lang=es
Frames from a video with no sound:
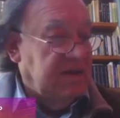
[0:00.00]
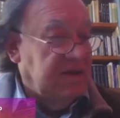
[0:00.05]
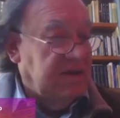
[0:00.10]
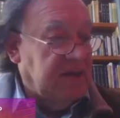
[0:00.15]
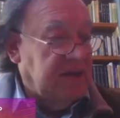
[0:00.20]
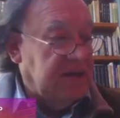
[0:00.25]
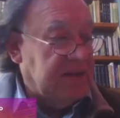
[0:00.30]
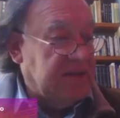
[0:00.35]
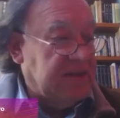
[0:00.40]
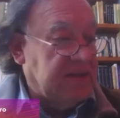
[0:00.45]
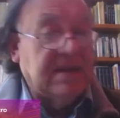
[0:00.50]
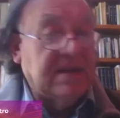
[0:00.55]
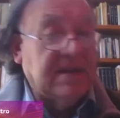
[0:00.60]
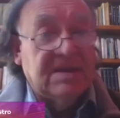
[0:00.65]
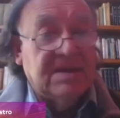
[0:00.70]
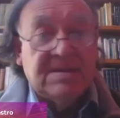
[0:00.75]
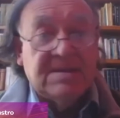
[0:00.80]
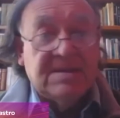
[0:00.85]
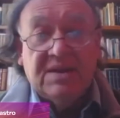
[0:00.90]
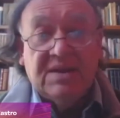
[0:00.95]
Este,
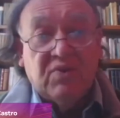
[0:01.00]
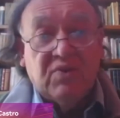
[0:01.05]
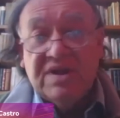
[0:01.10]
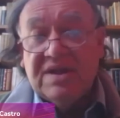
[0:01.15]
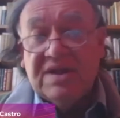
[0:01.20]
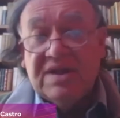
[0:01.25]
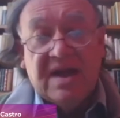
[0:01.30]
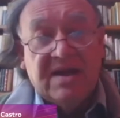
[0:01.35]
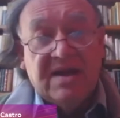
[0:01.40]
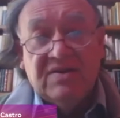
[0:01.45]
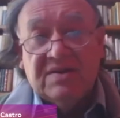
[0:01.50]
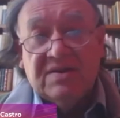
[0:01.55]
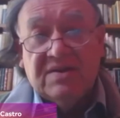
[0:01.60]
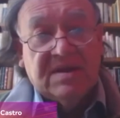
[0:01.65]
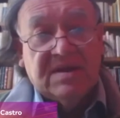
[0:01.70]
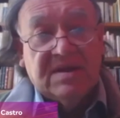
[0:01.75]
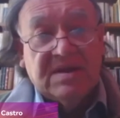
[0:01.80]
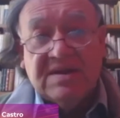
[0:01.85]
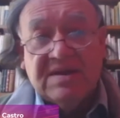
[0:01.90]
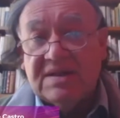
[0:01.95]
en 50
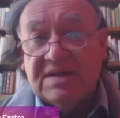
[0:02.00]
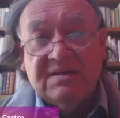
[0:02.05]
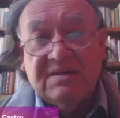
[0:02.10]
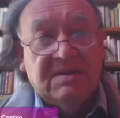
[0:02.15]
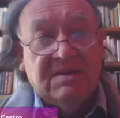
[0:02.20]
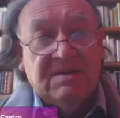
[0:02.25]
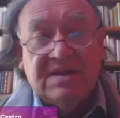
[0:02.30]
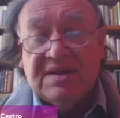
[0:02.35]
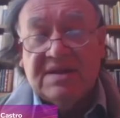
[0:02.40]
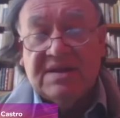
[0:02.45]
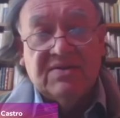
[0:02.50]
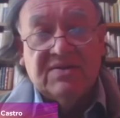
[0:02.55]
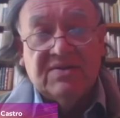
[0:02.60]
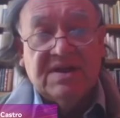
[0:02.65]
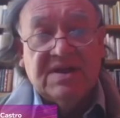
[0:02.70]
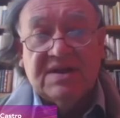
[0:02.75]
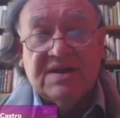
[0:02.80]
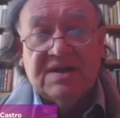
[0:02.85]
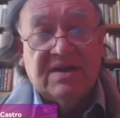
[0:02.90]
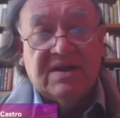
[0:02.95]
años esas civilizaciones se